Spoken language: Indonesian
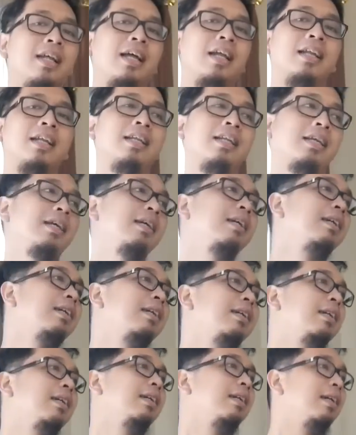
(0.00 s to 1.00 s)
dan
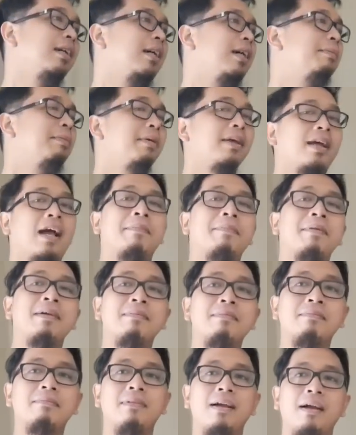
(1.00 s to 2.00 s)
apa ya? Apa
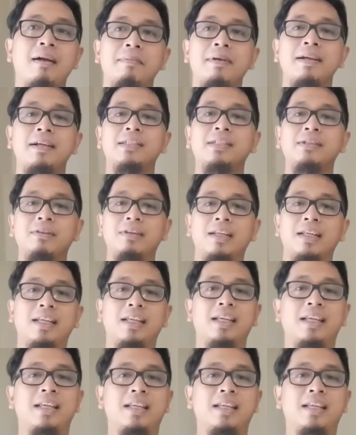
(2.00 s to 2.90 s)
yang apa yang seru nih?